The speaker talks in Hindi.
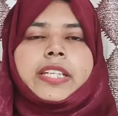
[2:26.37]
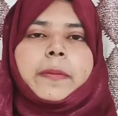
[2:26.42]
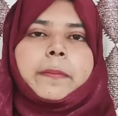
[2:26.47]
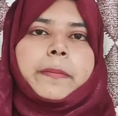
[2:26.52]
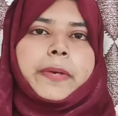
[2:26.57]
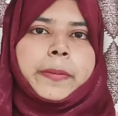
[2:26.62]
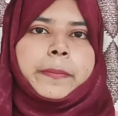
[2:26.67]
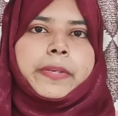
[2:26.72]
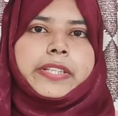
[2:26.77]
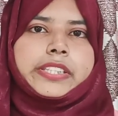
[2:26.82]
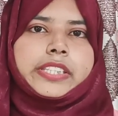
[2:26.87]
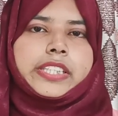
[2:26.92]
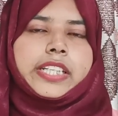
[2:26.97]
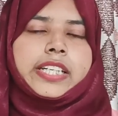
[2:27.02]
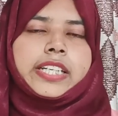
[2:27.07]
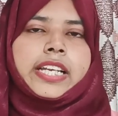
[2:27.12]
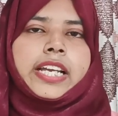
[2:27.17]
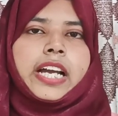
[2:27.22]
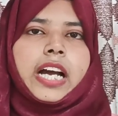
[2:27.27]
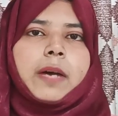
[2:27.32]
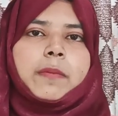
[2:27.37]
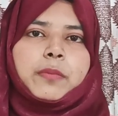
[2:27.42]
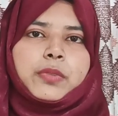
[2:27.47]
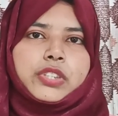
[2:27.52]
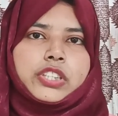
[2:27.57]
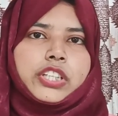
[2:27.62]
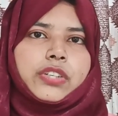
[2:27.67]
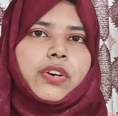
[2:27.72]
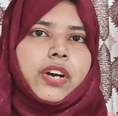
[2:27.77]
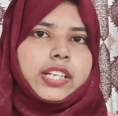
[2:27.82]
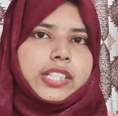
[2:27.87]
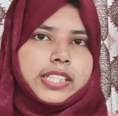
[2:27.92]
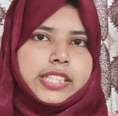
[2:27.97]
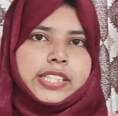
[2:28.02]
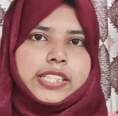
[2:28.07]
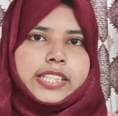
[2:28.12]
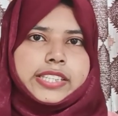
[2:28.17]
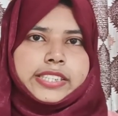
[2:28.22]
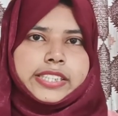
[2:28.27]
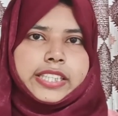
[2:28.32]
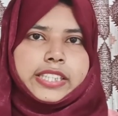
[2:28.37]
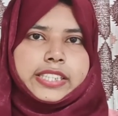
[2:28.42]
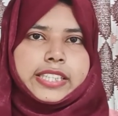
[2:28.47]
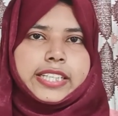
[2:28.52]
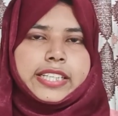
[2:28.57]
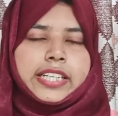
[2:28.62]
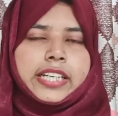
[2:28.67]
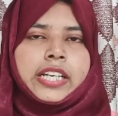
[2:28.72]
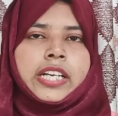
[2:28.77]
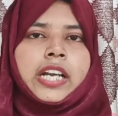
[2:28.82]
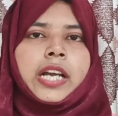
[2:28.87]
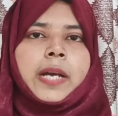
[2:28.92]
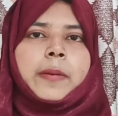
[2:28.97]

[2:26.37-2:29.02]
नंबर मैंशन है आप मुझसे कॉन्टैक्ट कर सकते हैं